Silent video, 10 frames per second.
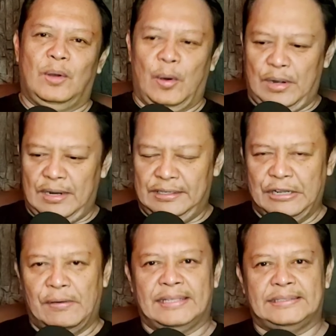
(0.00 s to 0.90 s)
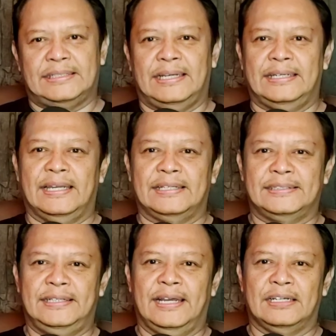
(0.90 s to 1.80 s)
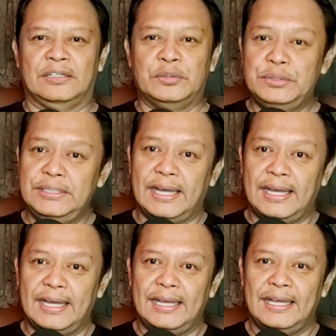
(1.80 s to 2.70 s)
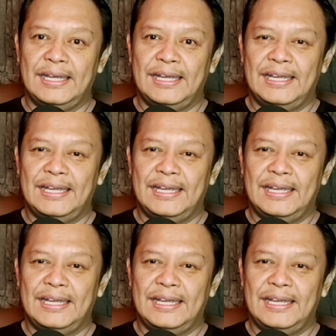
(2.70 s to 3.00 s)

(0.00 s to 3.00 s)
orang dewasa yang sedang gundah,